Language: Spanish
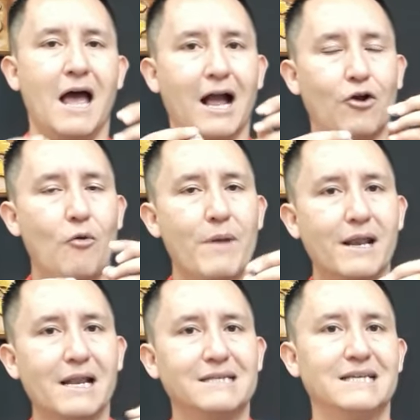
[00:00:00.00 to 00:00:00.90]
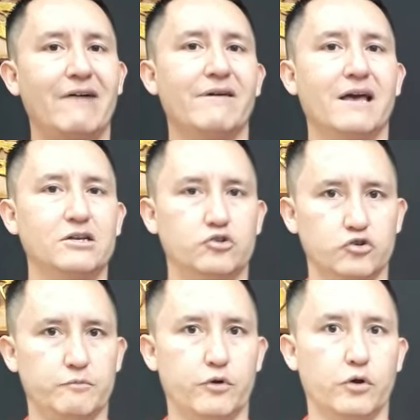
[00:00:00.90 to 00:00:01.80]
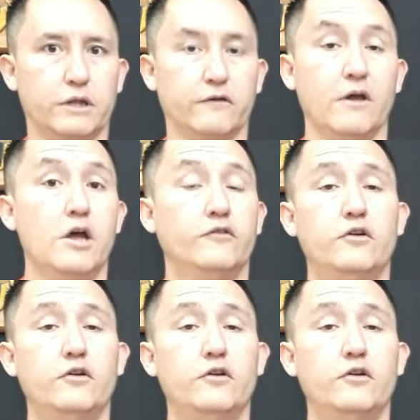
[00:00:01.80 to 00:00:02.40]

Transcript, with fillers: a comer la savia de esos brotes.